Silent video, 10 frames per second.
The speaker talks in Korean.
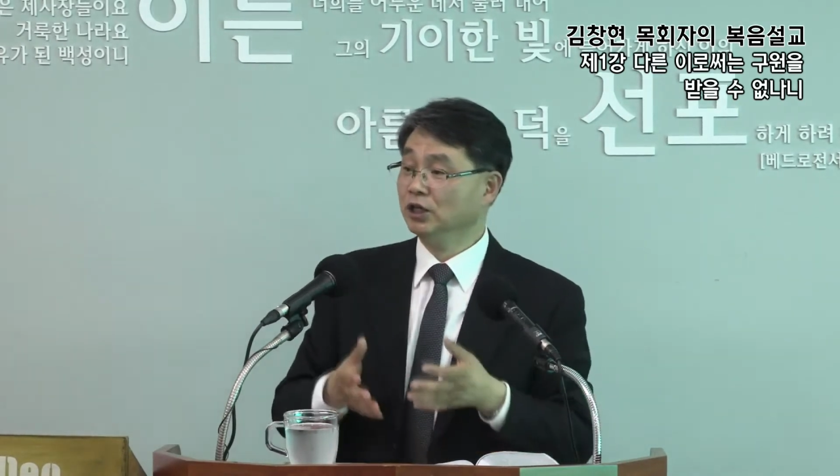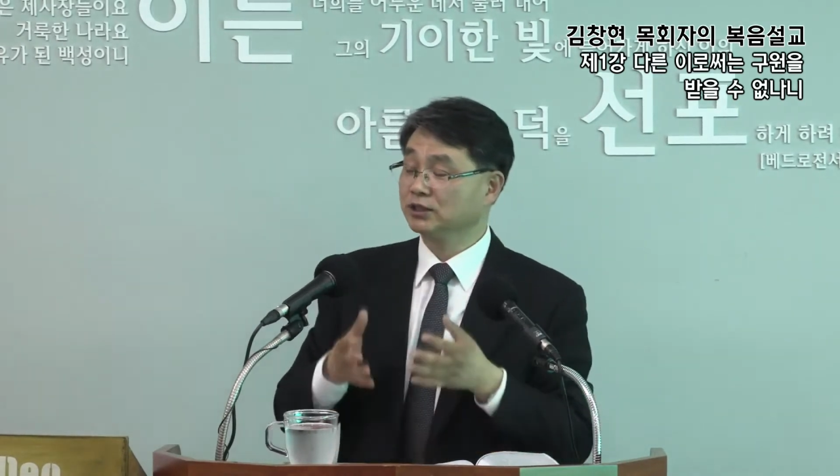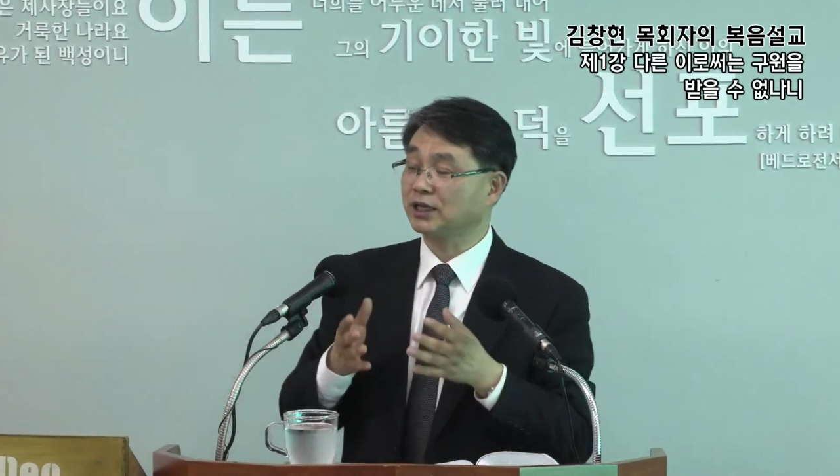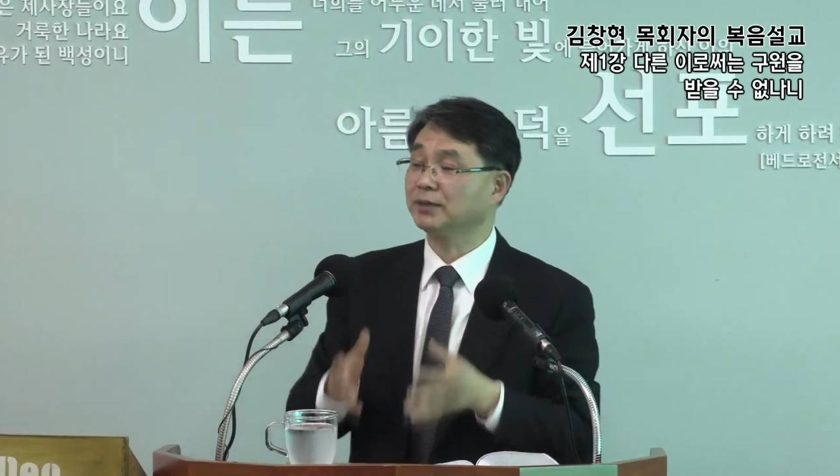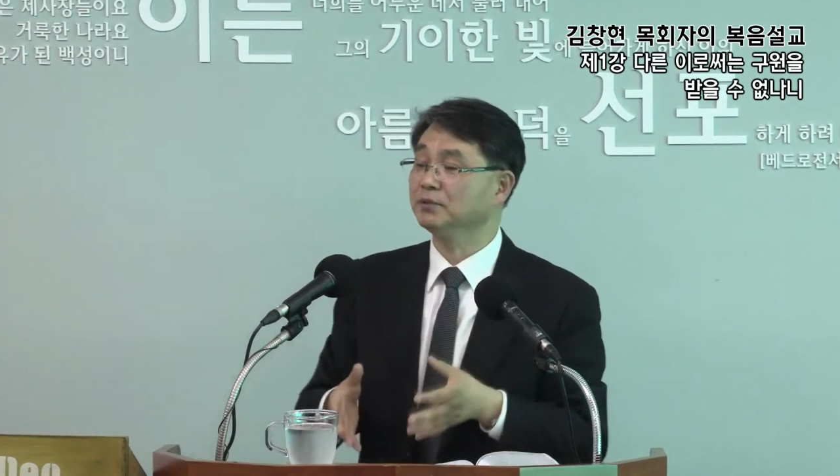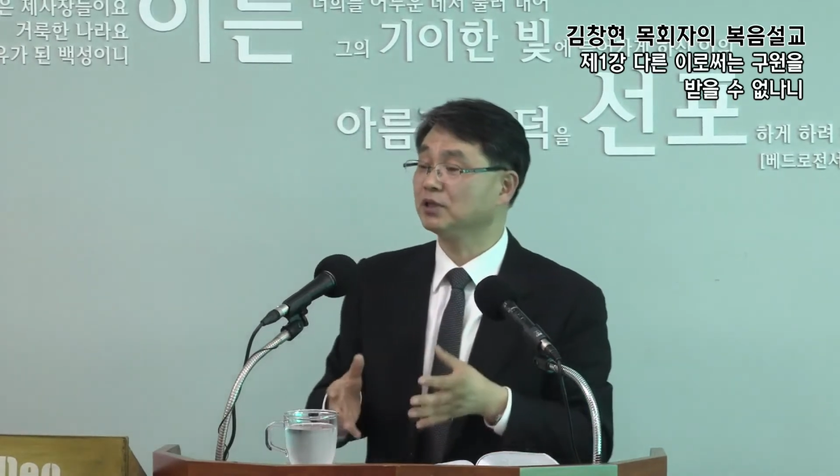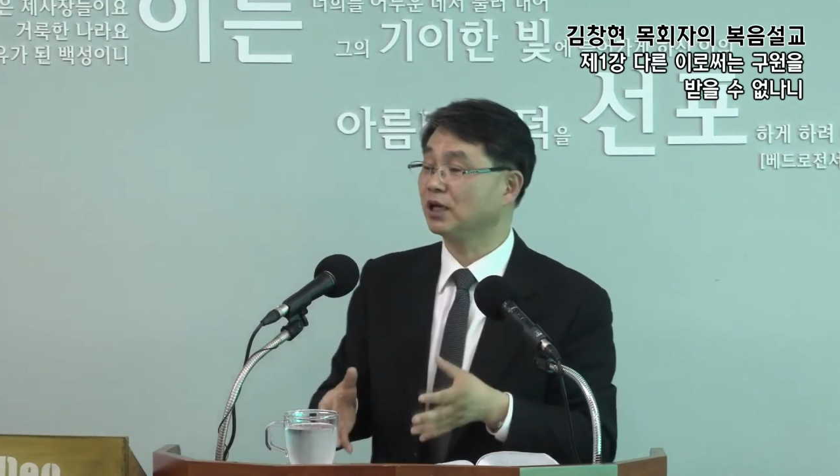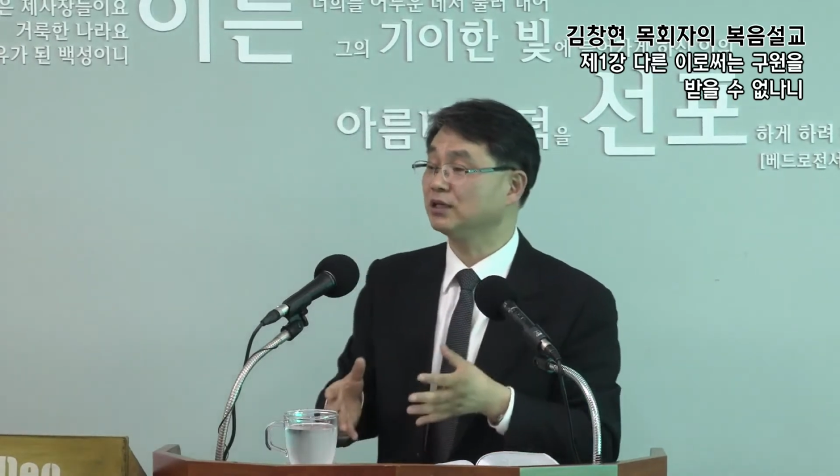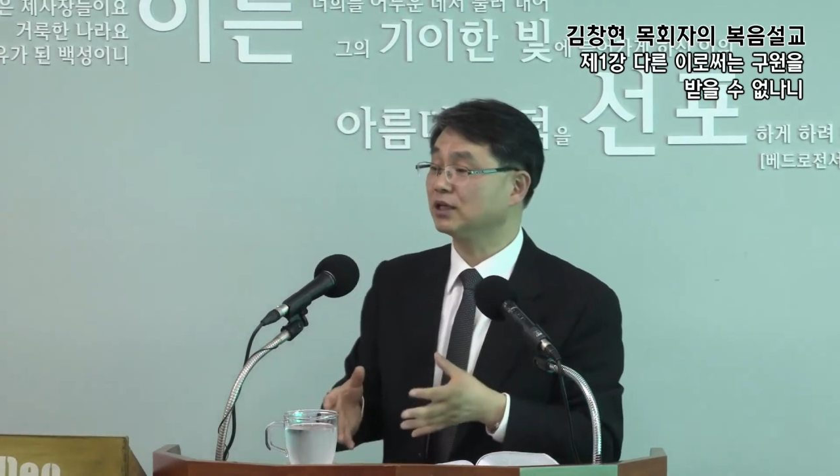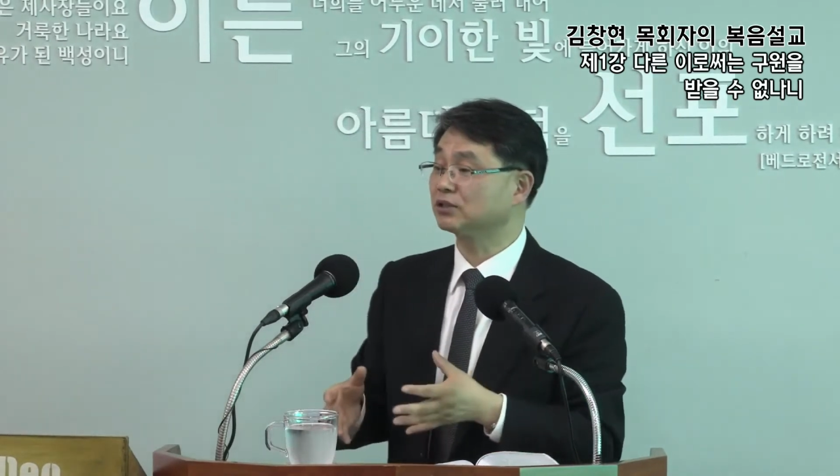
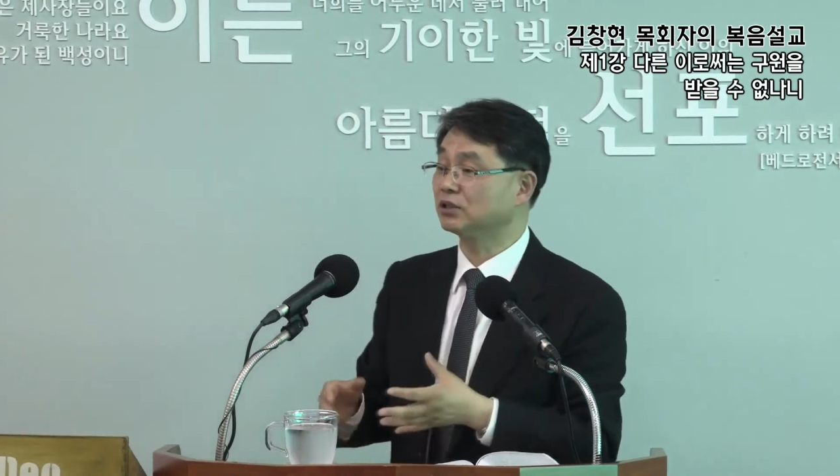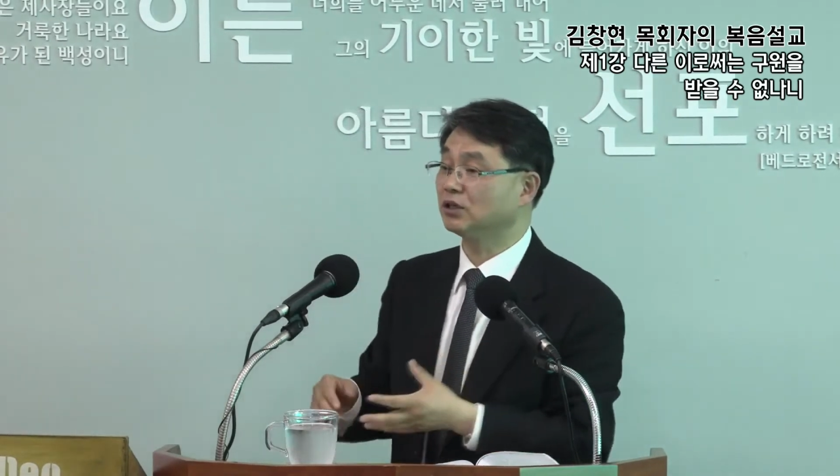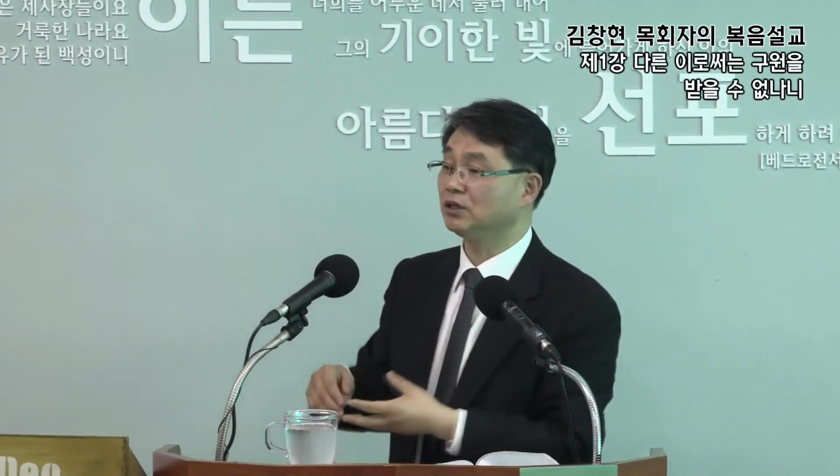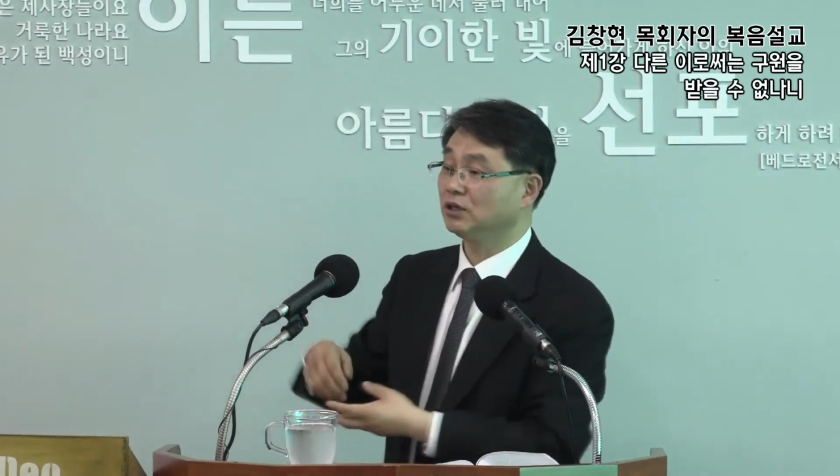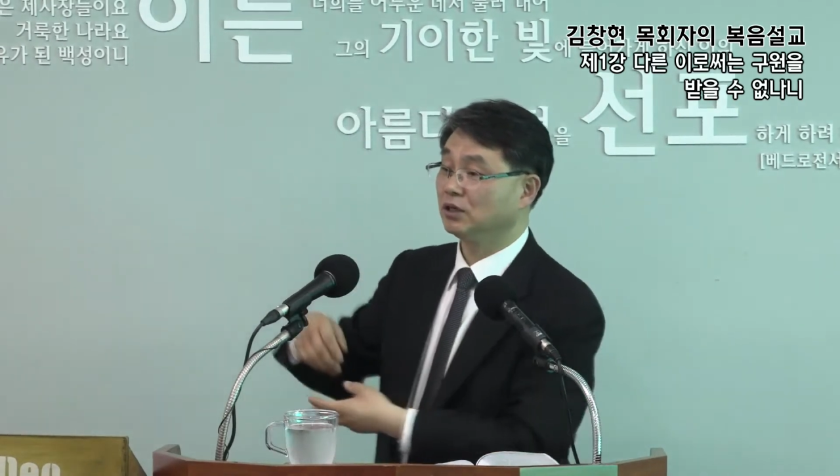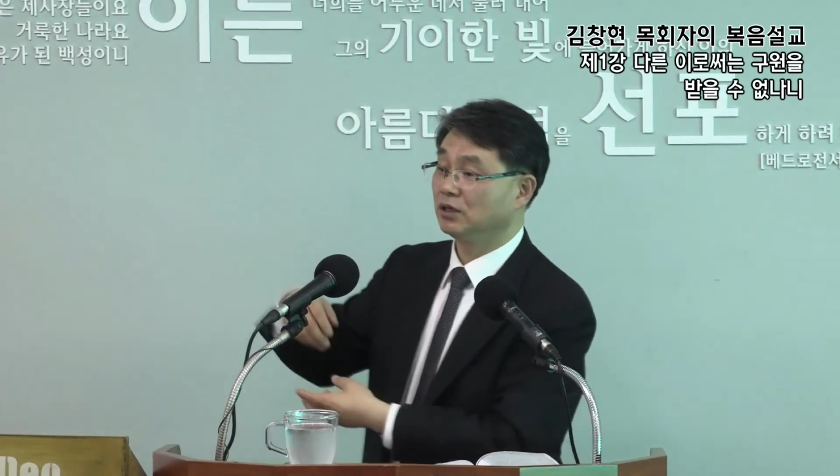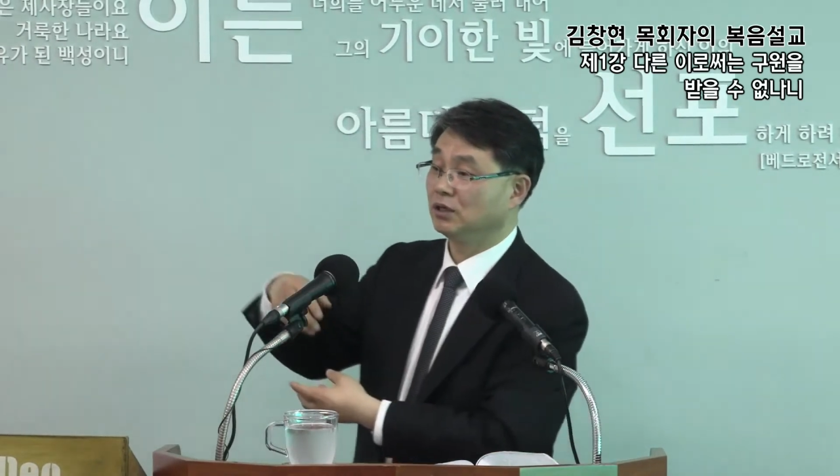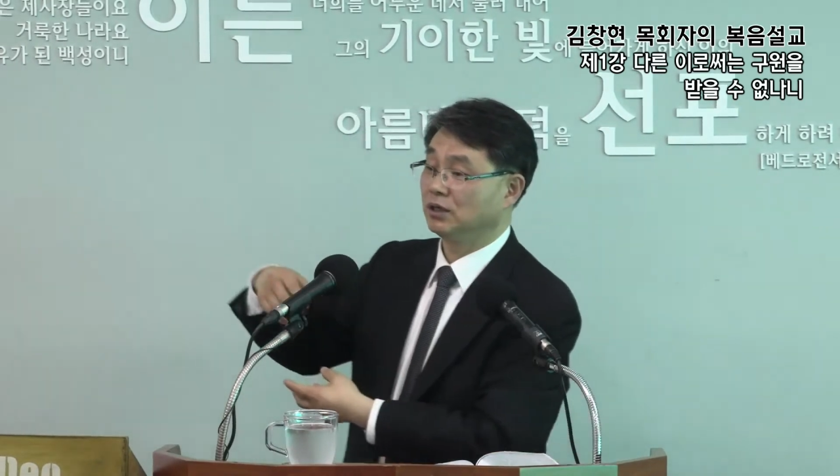사람들에 의해서